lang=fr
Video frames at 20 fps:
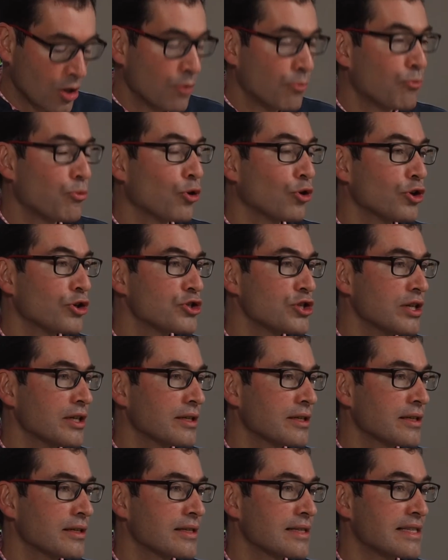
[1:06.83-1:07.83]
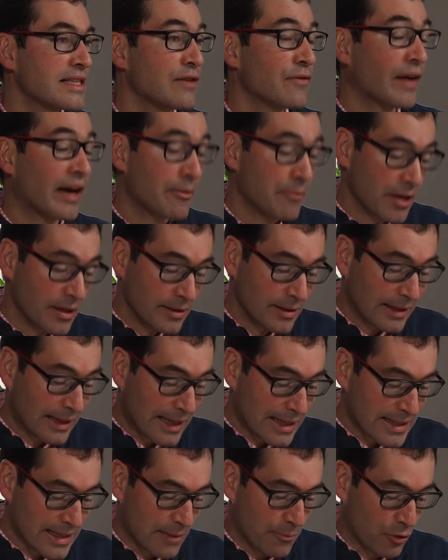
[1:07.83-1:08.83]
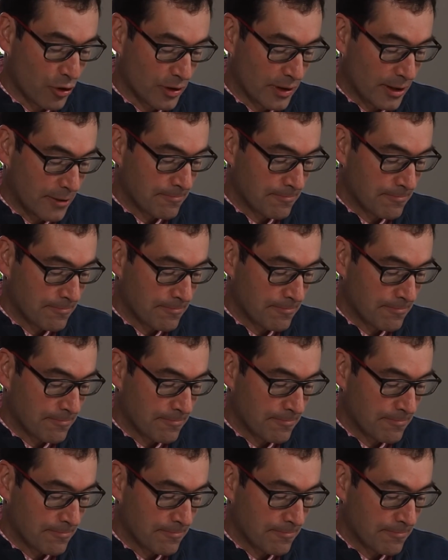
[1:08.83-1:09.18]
Pour Logique, c'est vraiment très important,